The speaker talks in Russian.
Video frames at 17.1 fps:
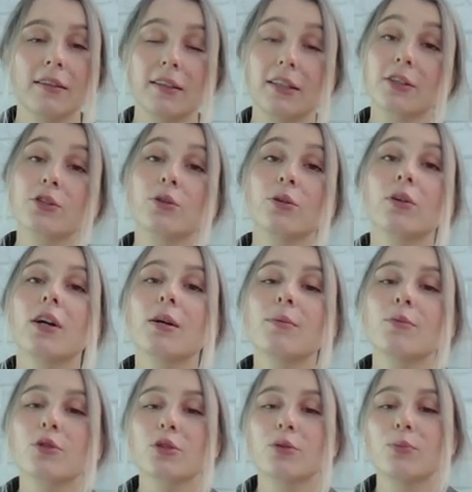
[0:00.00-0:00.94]
Так что как
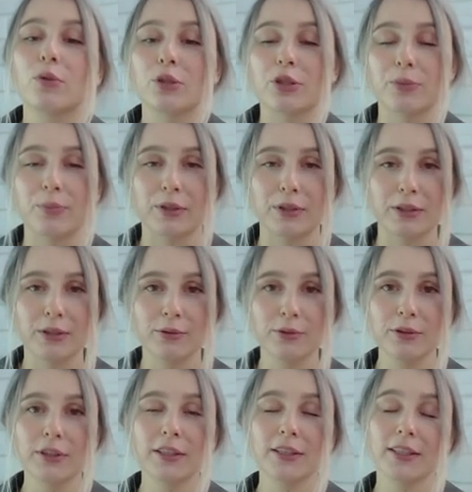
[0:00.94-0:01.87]
можно больше
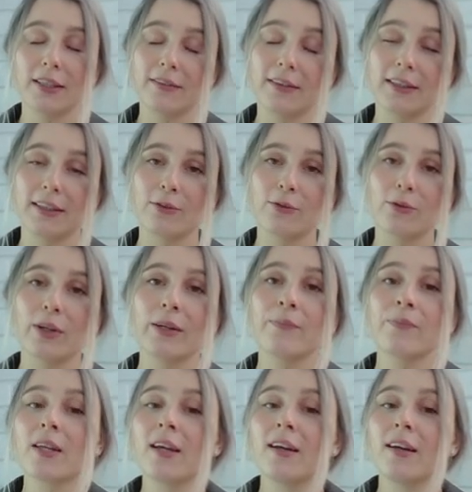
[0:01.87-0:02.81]
практикуйтесь, совет такой.